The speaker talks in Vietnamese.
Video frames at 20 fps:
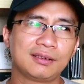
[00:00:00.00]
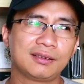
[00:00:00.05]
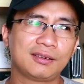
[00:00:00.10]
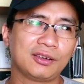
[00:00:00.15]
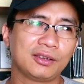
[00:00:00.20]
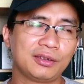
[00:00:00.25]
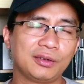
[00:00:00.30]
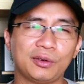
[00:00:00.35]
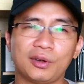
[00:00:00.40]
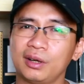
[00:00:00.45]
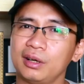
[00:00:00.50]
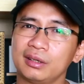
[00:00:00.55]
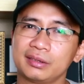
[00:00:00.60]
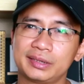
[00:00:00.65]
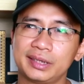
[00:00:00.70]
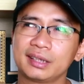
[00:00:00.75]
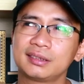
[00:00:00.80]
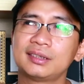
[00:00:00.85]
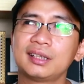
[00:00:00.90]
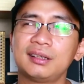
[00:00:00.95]
Có thể nói là
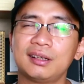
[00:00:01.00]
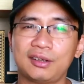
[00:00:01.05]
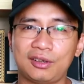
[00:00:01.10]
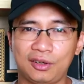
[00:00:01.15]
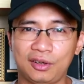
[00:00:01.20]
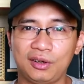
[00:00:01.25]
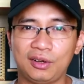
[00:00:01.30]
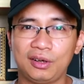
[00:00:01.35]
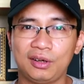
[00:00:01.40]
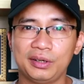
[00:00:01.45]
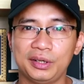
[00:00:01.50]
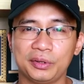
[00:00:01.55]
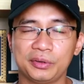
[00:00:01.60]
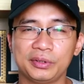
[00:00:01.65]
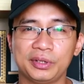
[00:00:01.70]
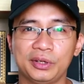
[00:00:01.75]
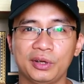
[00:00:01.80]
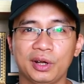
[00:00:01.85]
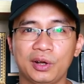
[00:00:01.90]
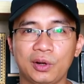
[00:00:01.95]
sẽ rất là khó để có
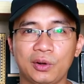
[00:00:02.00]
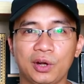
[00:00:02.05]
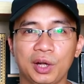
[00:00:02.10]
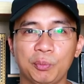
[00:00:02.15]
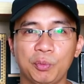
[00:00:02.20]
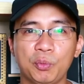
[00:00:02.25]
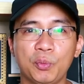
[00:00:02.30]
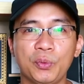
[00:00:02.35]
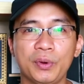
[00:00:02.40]
thể đòi hỏi một